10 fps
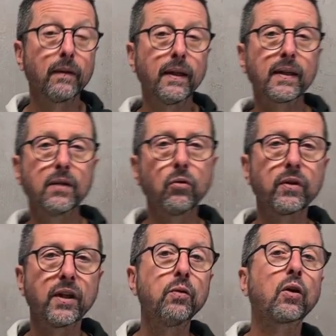il y en a qui
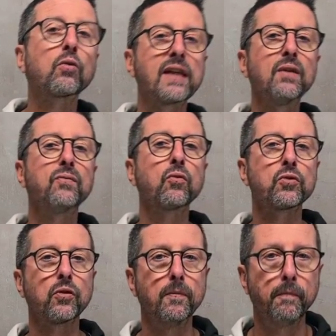vont déduire que ça ne
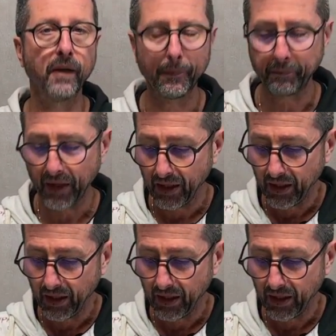fonctionne pas.